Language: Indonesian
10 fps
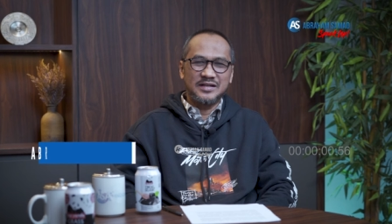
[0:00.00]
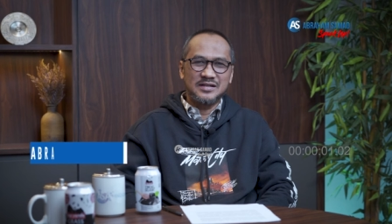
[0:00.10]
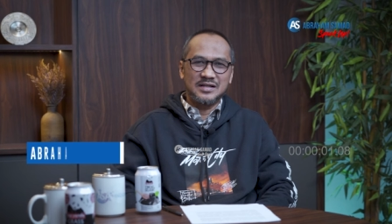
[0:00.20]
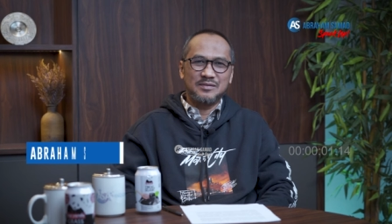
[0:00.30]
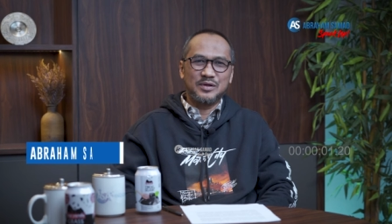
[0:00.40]

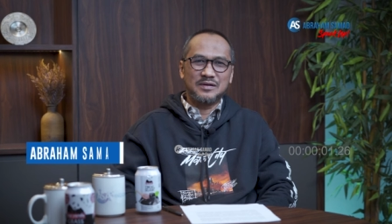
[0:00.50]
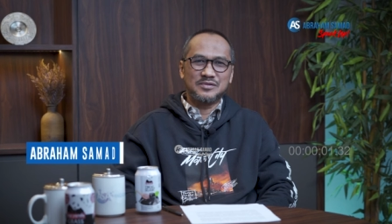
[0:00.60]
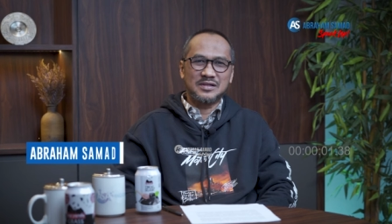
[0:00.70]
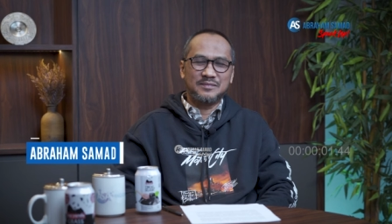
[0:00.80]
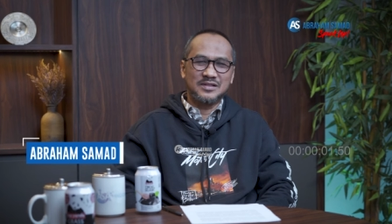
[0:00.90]
channel
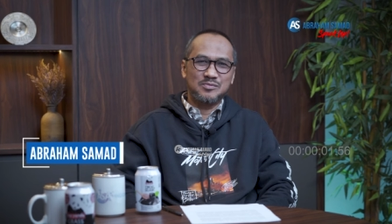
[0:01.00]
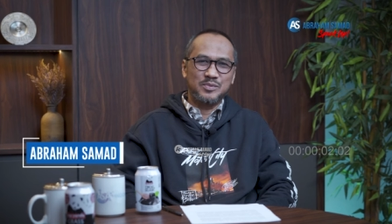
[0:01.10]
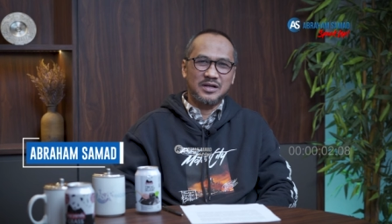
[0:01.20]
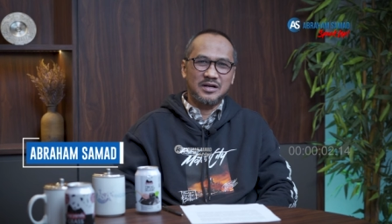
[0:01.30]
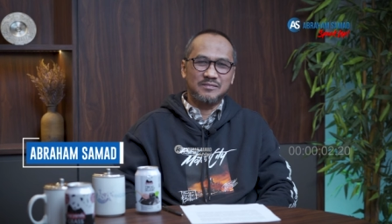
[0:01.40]
Abraham Samad
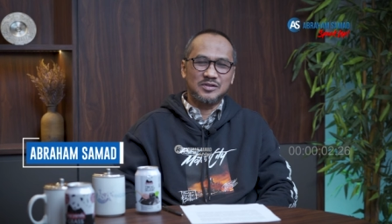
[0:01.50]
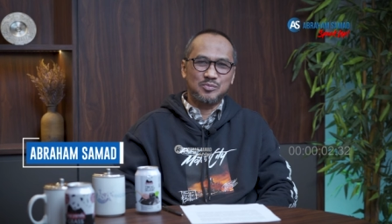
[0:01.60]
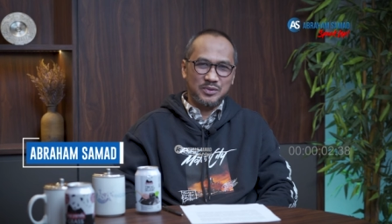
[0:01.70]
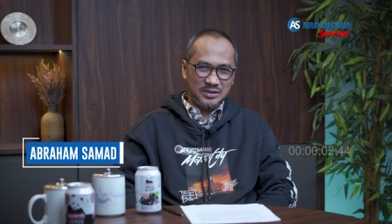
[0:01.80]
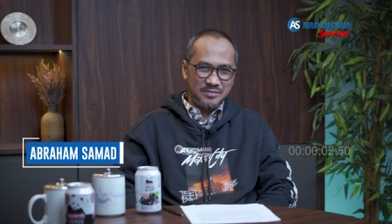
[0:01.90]
Speak Up.
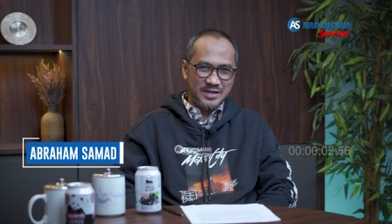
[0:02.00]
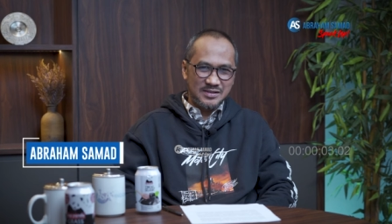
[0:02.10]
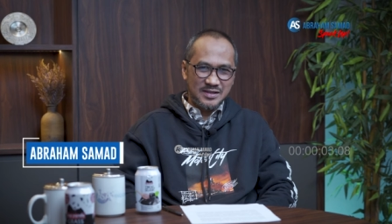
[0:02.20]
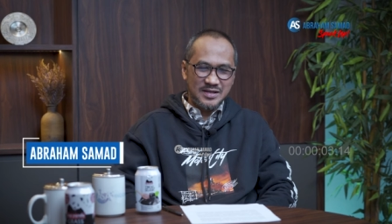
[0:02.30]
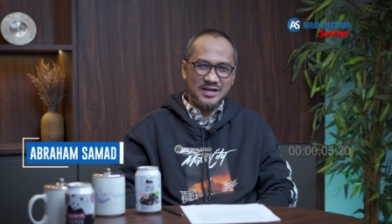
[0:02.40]
Seperti
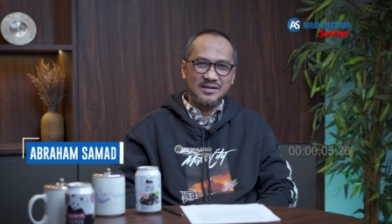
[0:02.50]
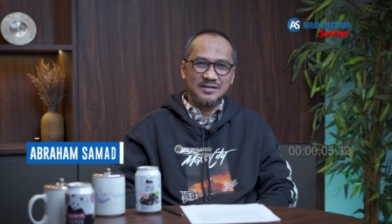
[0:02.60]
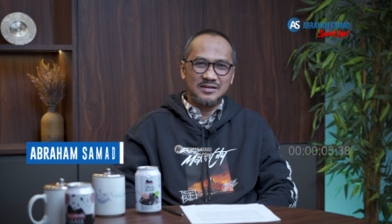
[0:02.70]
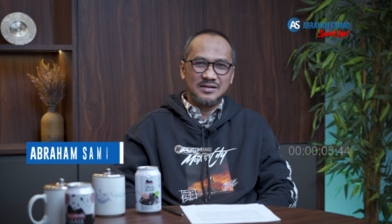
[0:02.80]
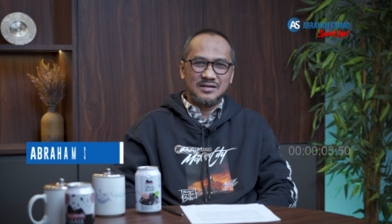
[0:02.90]

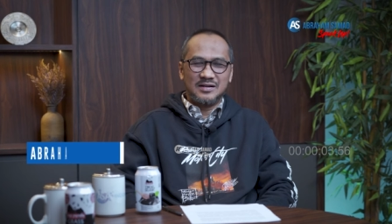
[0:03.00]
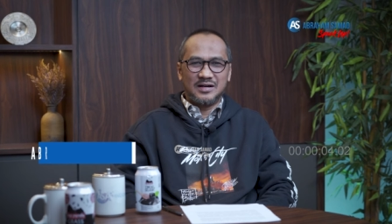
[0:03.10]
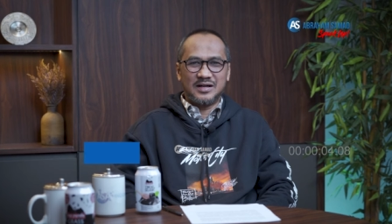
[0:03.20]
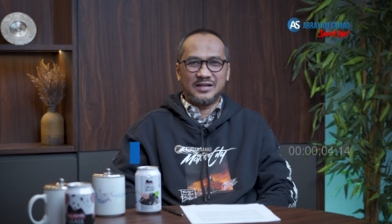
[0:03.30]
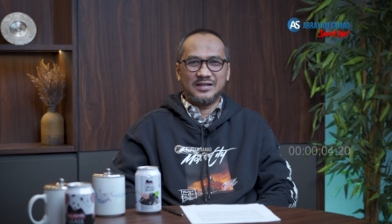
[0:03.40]
biasanya,
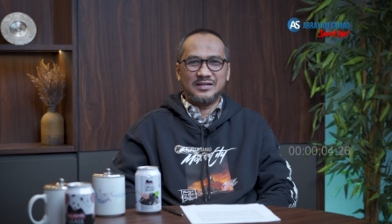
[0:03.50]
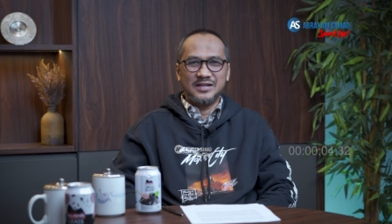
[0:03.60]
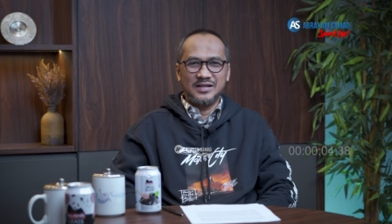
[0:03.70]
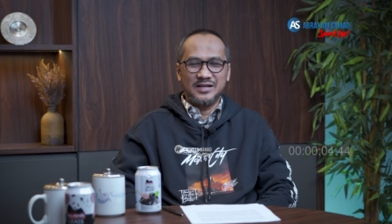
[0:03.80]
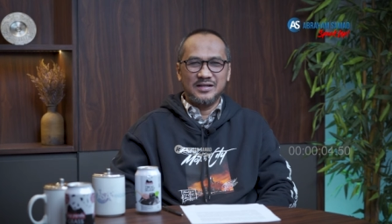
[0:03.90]
hari
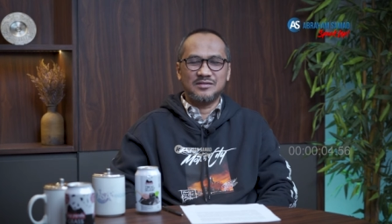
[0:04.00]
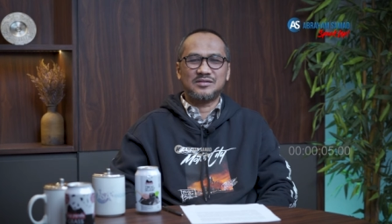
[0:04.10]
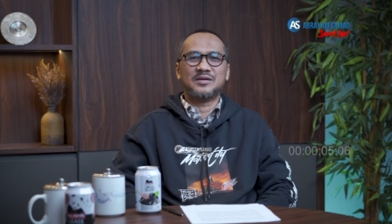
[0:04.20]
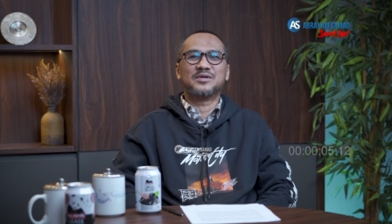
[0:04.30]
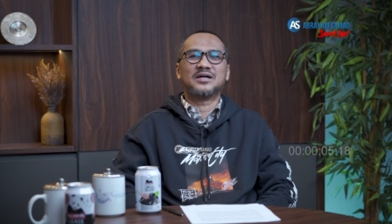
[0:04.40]
ini
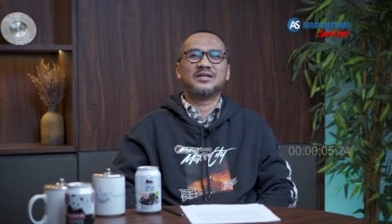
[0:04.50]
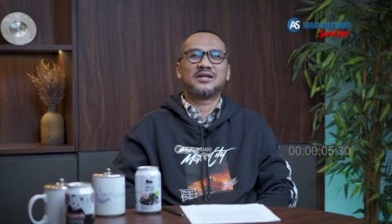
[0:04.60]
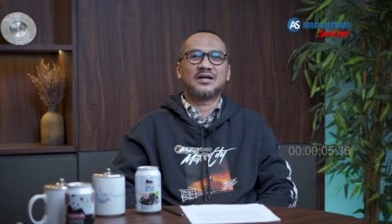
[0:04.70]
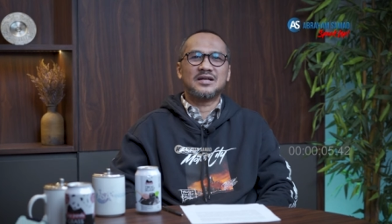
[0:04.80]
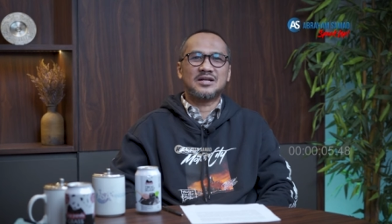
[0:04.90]
saya
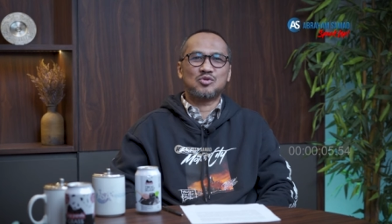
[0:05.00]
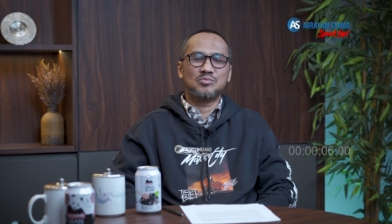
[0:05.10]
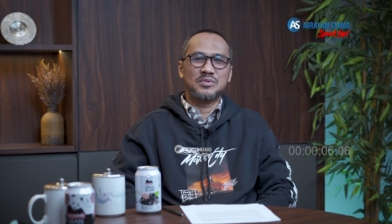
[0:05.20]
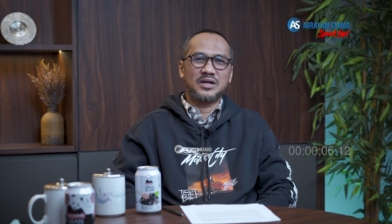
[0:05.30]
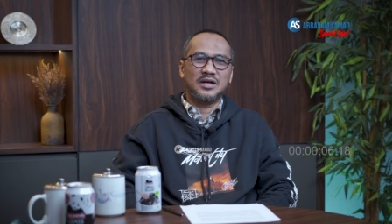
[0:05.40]
menghadirkan
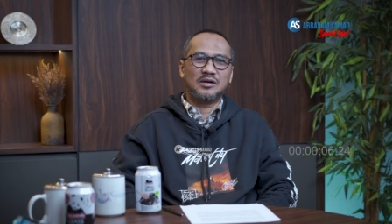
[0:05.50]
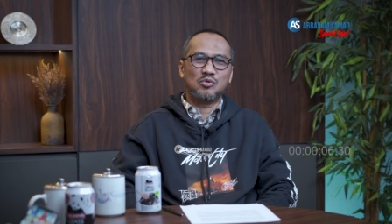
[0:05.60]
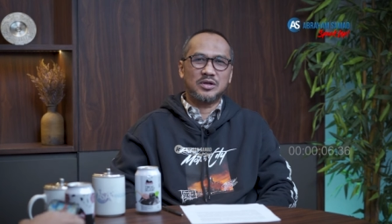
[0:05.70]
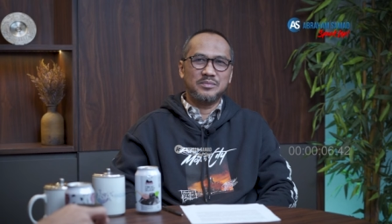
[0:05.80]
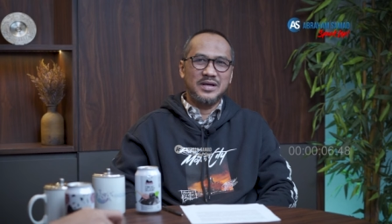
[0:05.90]
narasumber yang
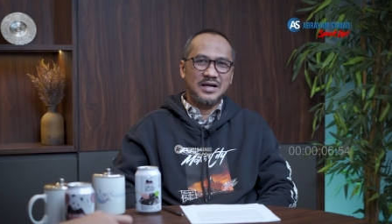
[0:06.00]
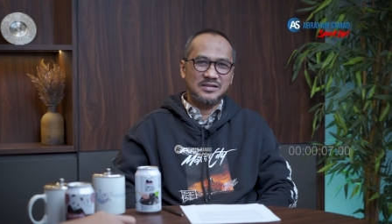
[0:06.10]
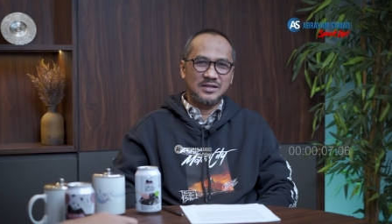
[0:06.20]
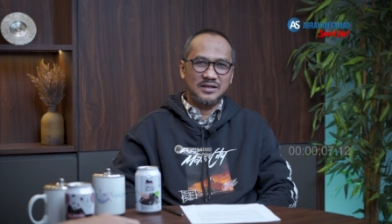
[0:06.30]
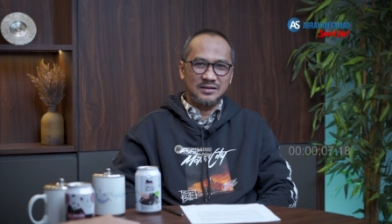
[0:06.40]
luar
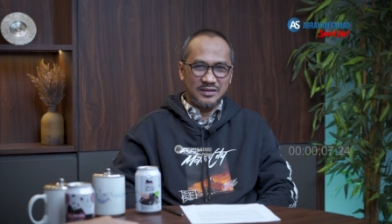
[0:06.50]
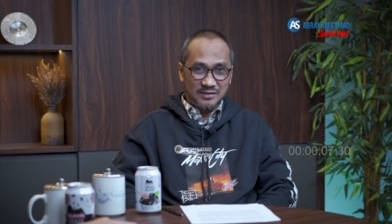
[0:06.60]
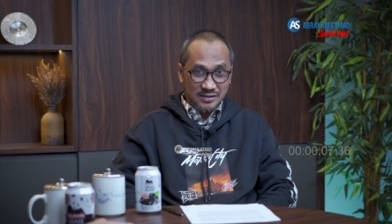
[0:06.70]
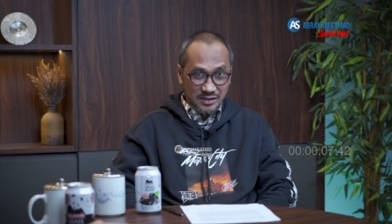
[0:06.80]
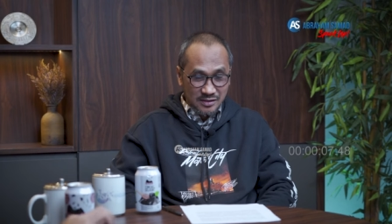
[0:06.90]
biasa,
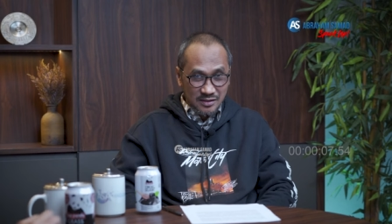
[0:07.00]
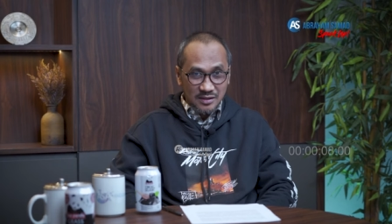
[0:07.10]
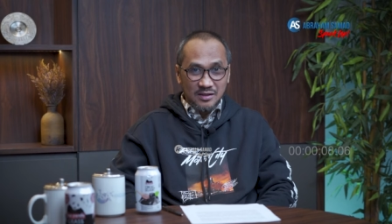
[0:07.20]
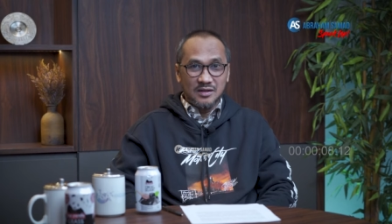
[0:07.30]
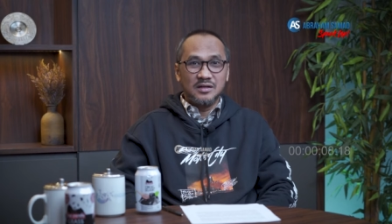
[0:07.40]
netizen.
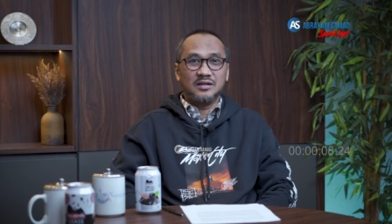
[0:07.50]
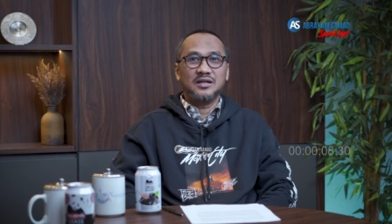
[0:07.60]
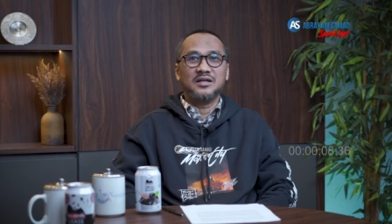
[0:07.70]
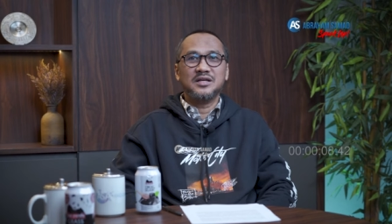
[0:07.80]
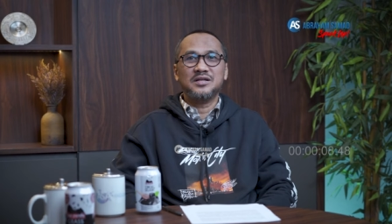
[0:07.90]

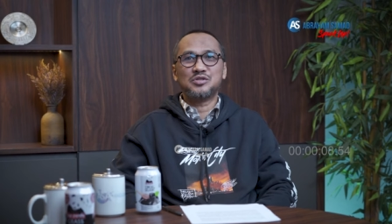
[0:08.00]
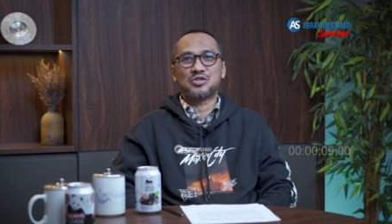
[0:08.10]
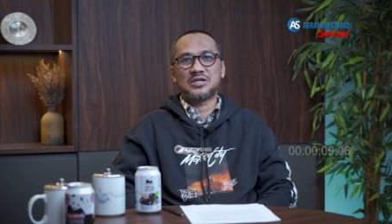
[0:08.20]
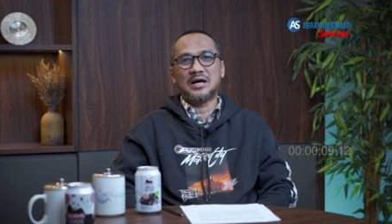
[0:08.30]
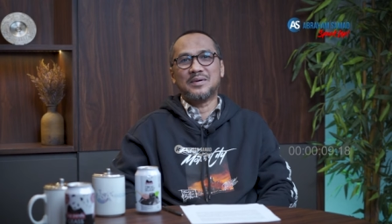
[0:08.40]
Ini
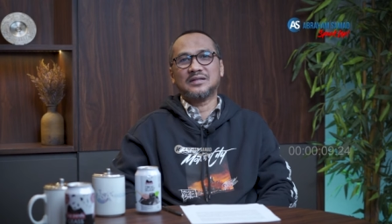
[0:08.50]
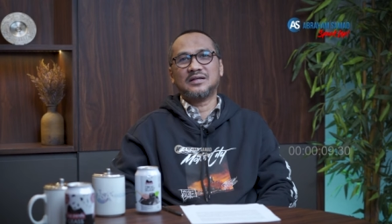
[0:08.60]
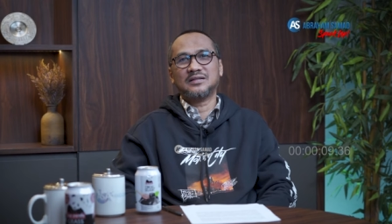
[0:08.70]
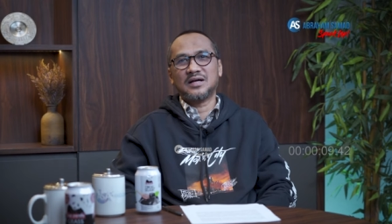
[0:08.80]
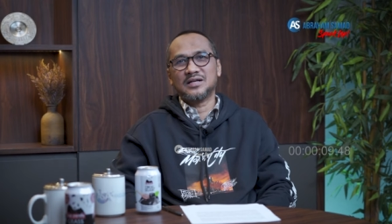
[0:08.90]
sahabat
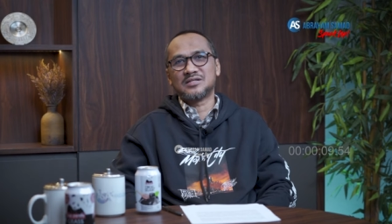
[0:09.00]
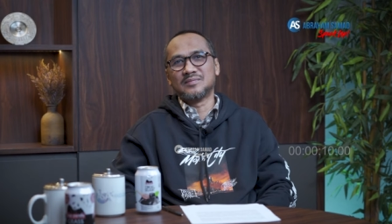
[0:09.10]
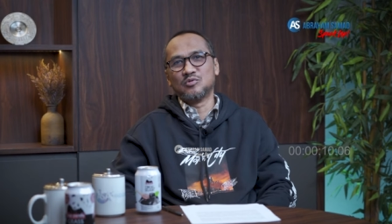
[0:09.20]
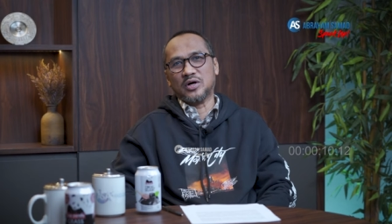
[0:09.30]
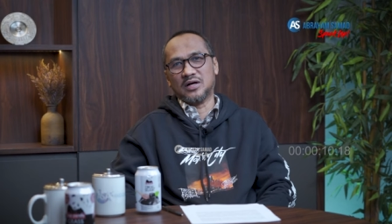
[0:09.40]
kita
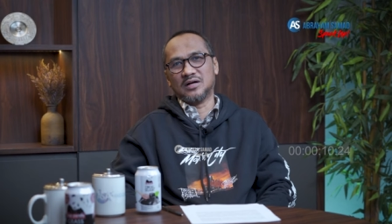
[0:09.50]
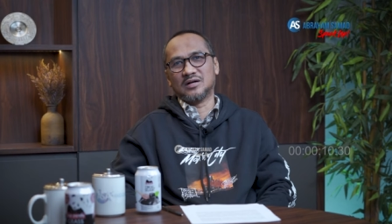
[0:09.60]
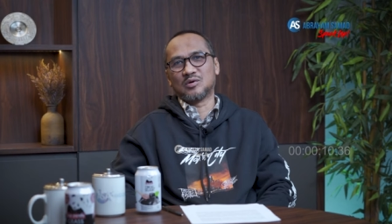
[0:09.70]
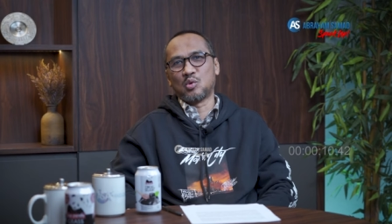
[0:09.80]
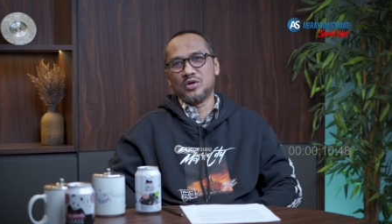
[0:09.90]
semua,
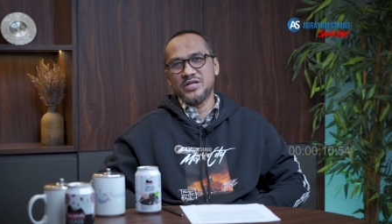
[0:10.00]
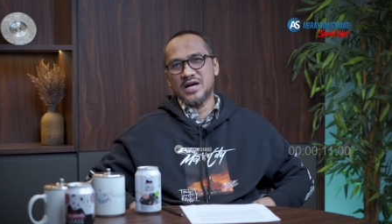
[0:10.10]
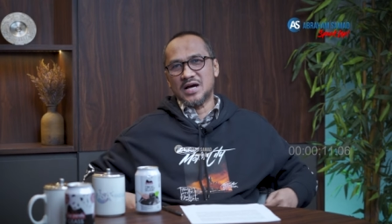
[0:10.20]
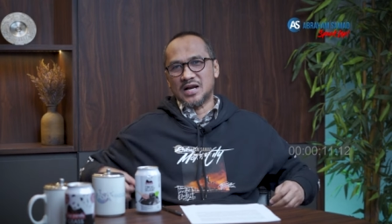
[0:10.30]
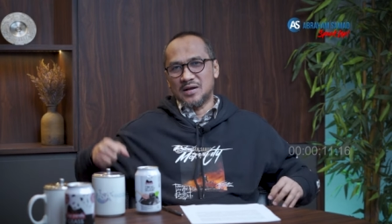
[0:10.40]
Kurnia